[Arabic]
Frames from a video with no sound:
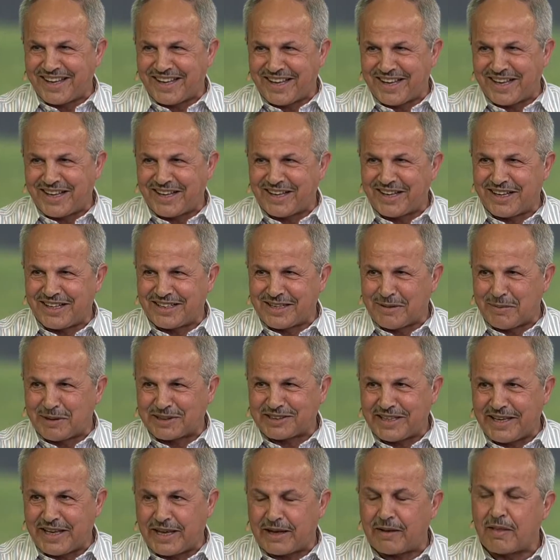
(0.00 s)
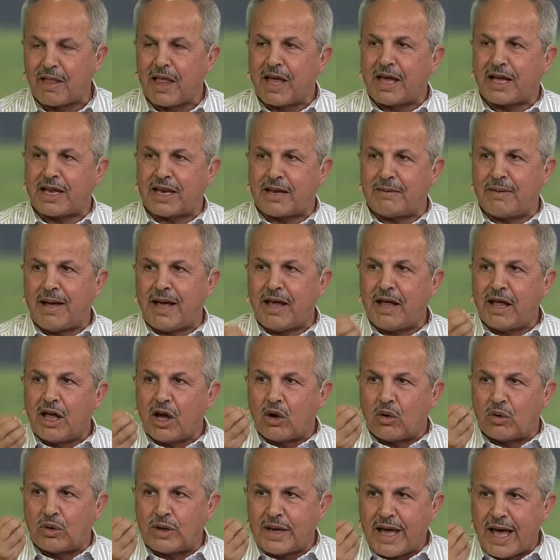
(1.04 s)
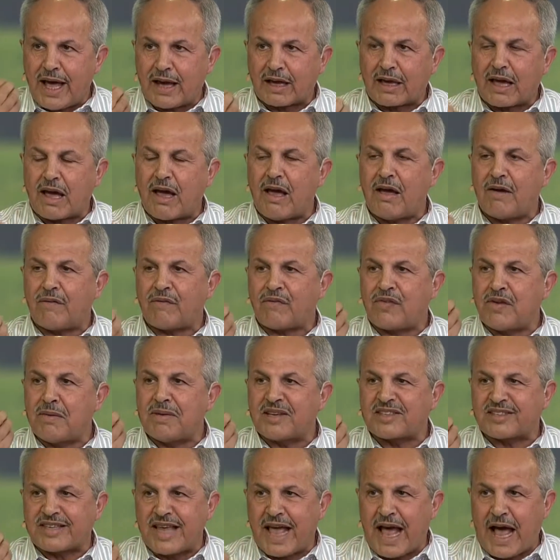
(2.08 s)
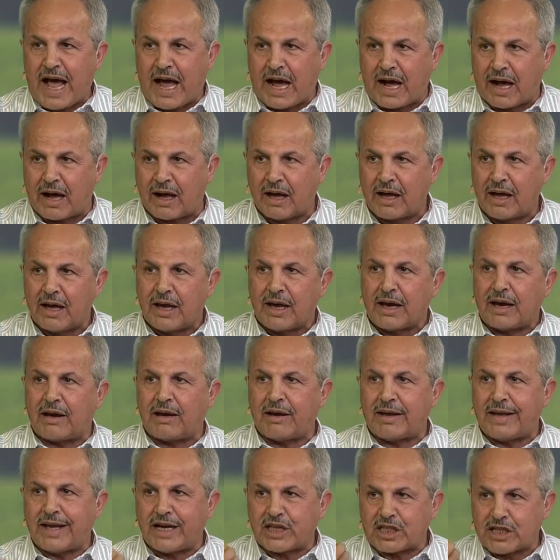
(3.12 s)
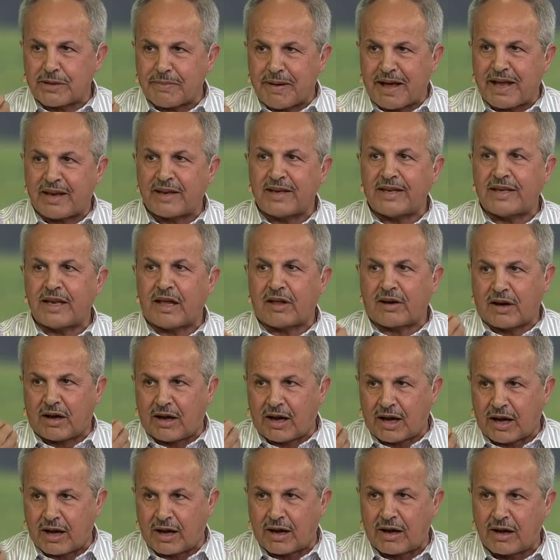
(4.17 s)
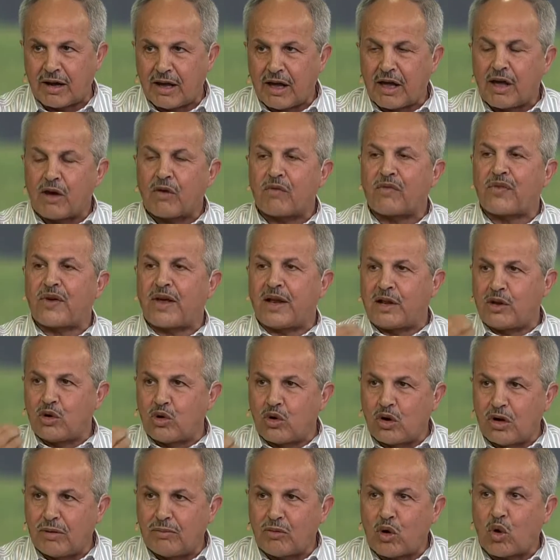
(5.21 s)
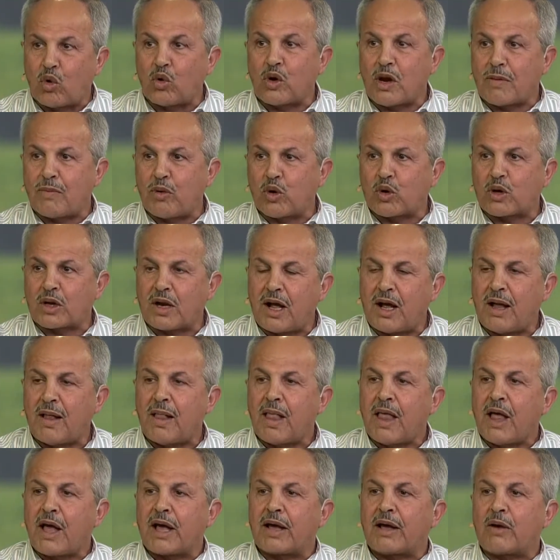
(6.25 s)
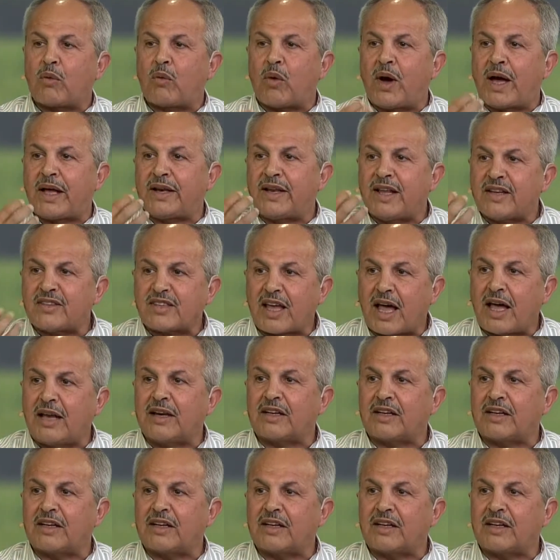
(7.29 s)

آه، آه، نمطية إنما هناك في مساحة اللي يجب أن نراها في اليوم ولبكرة ونسعى